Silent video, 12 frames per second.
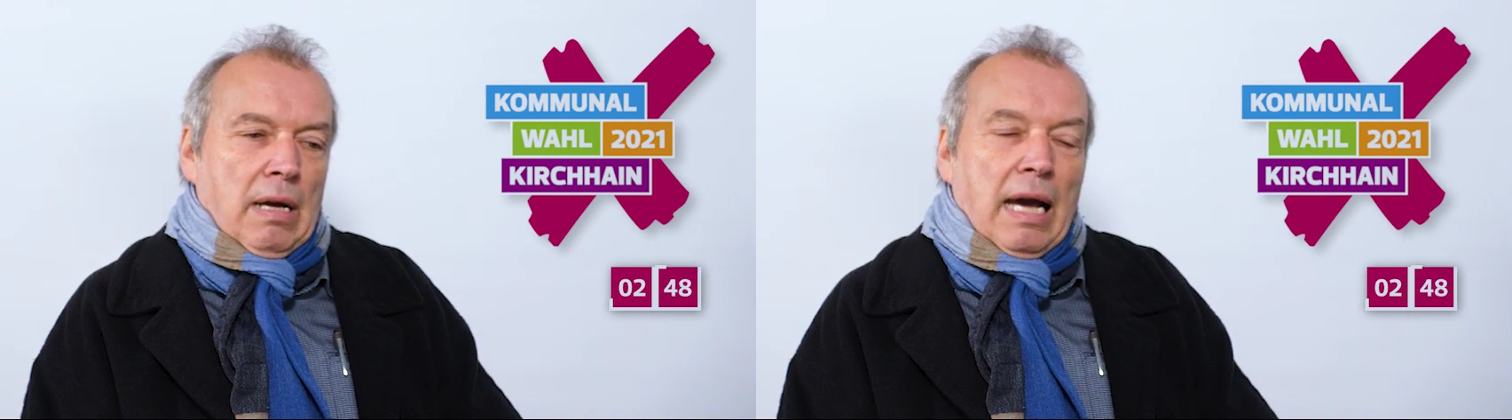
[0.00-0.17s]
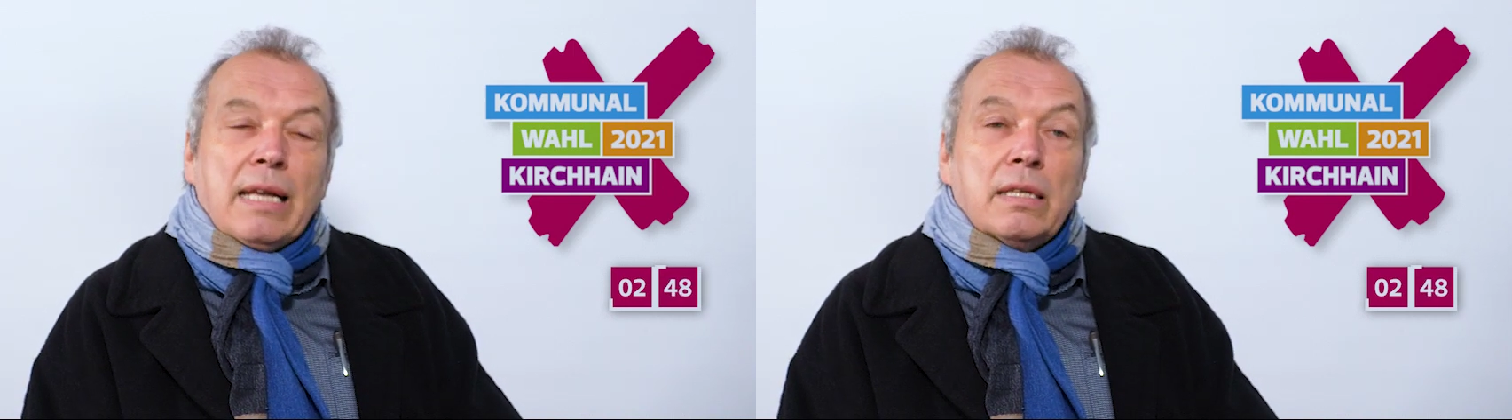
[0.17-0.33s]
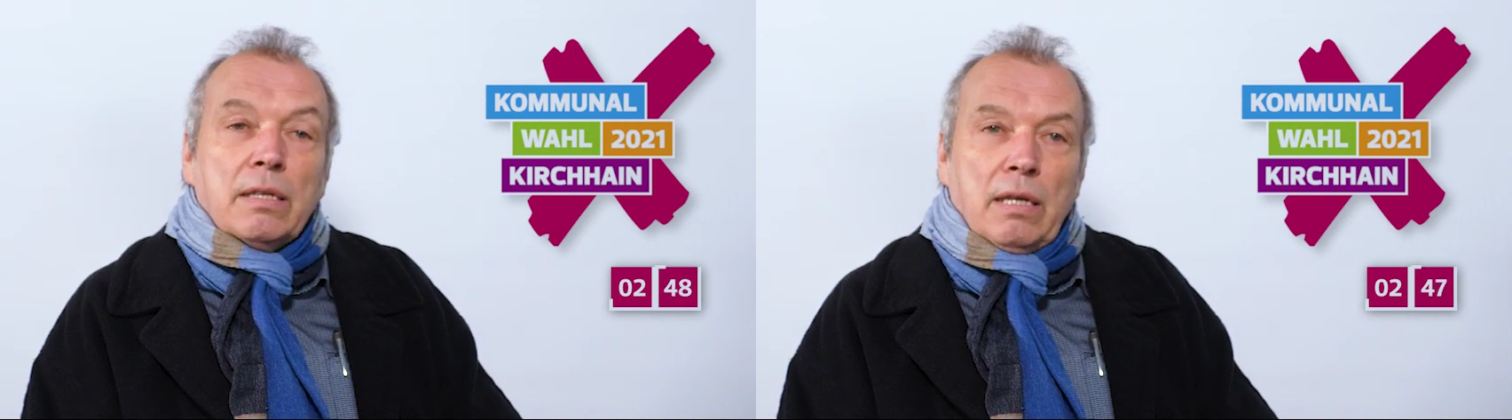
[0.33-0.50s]

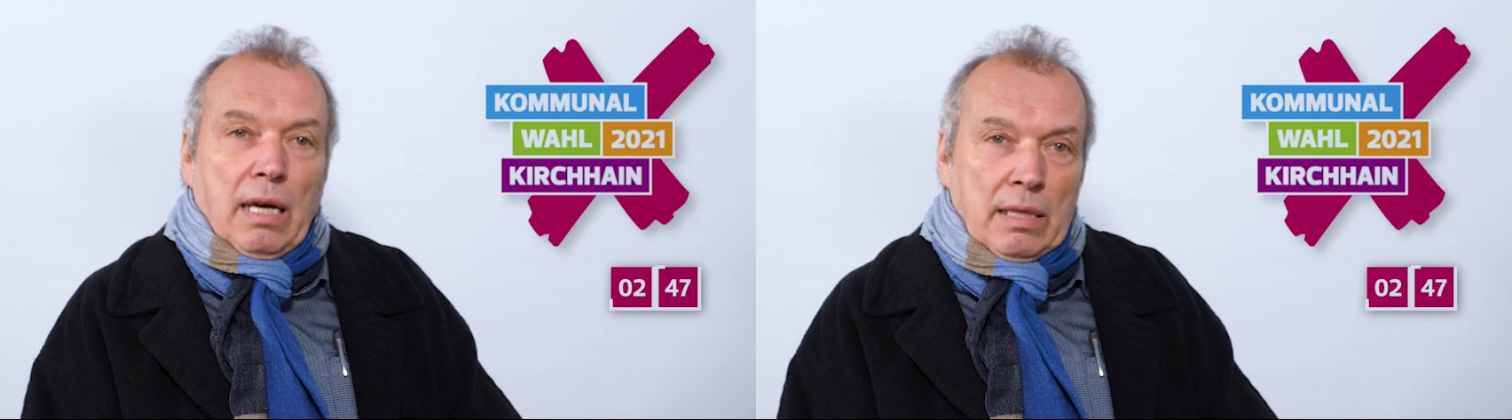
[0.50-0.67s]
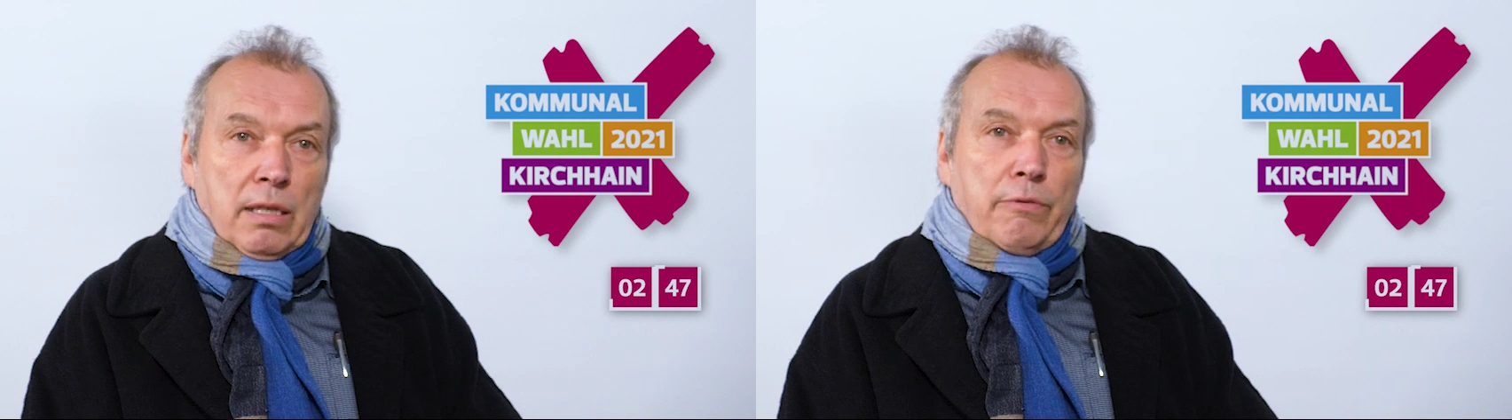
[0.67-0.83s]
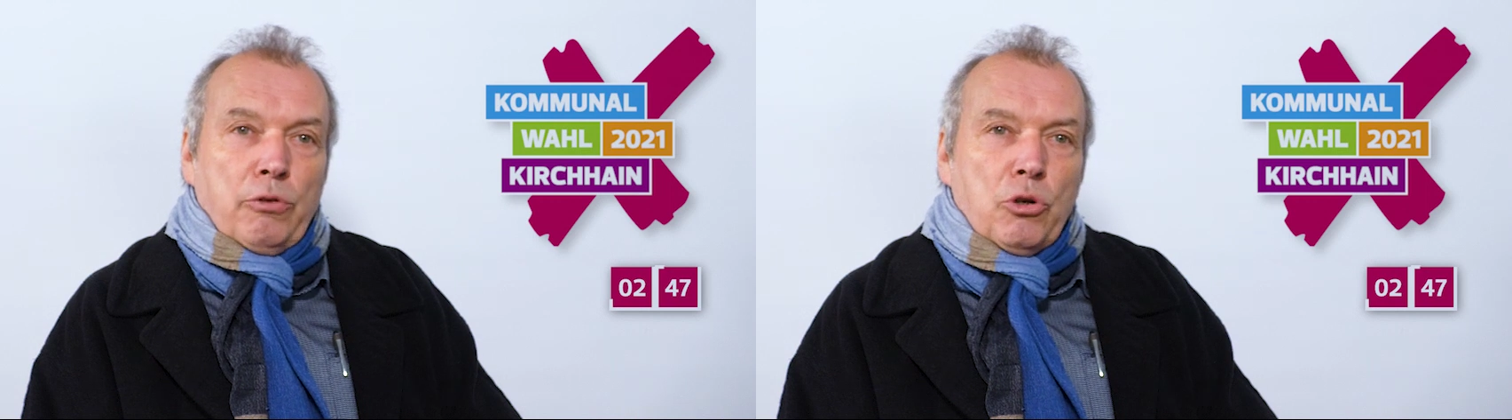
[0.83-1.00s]
eine
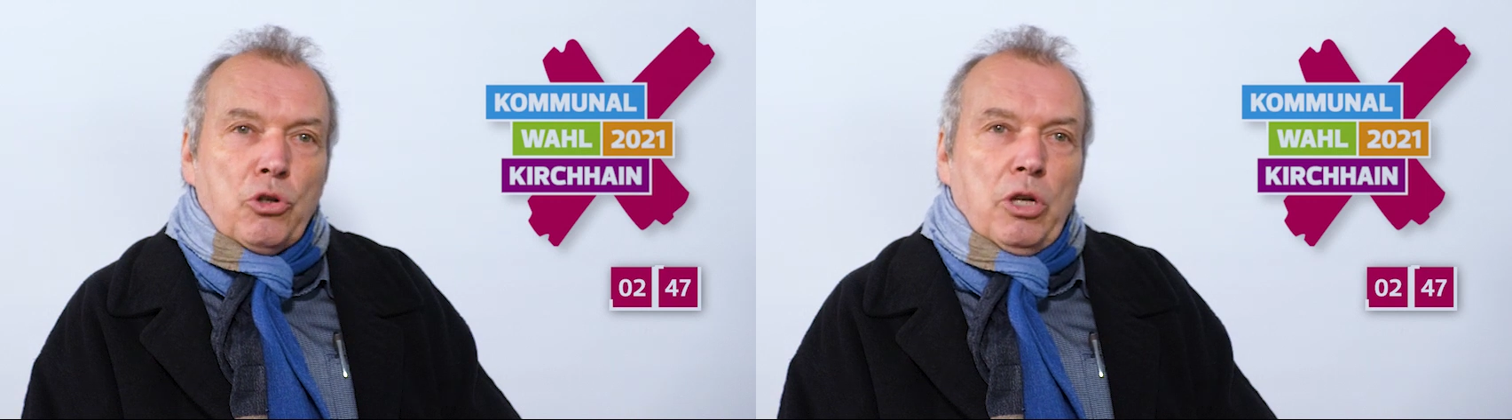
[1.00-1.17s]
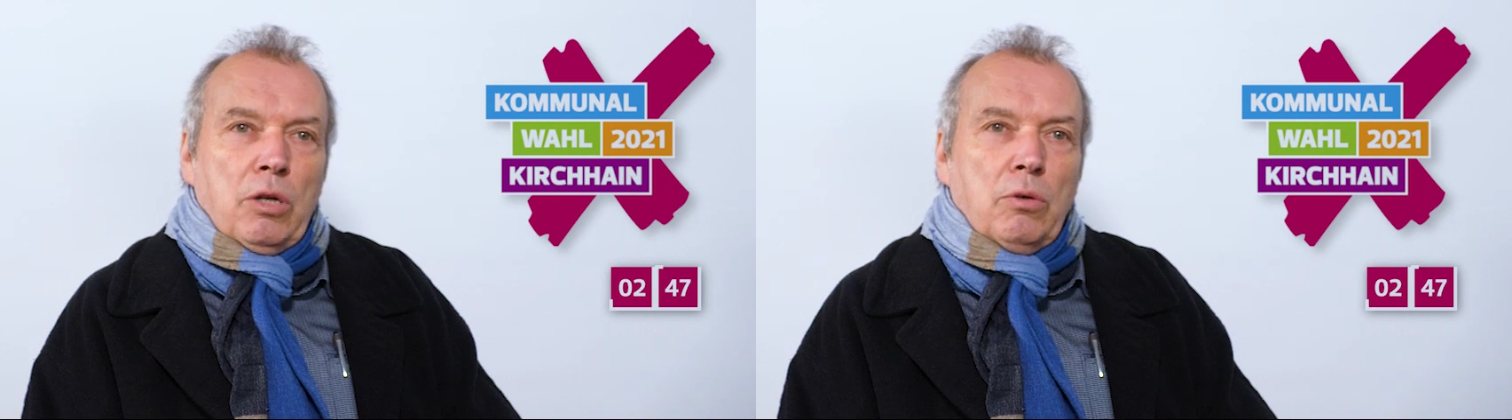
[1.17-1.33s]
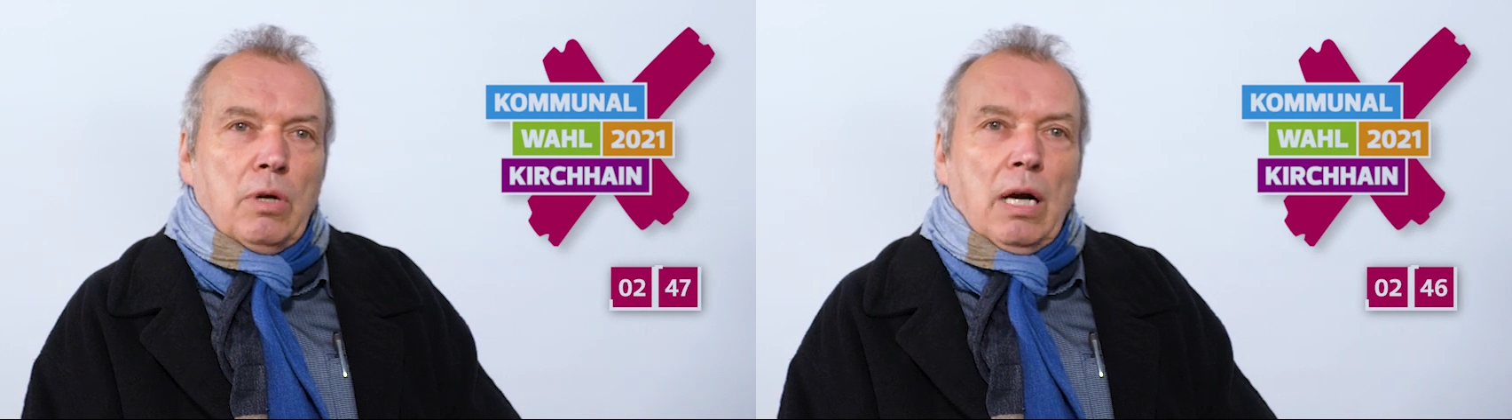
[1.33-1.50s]
andere
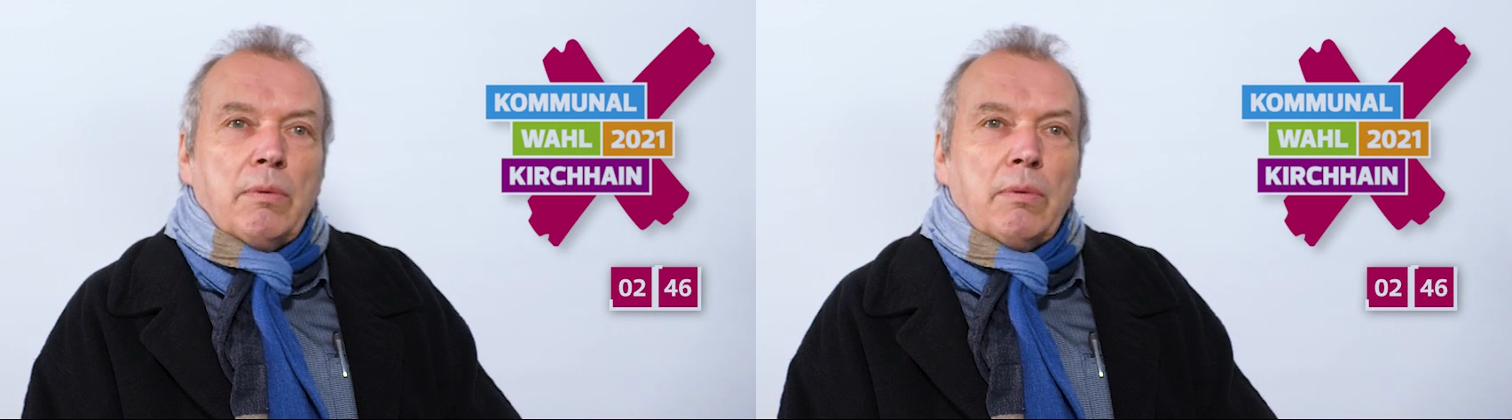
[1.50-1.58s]
Vorstellung,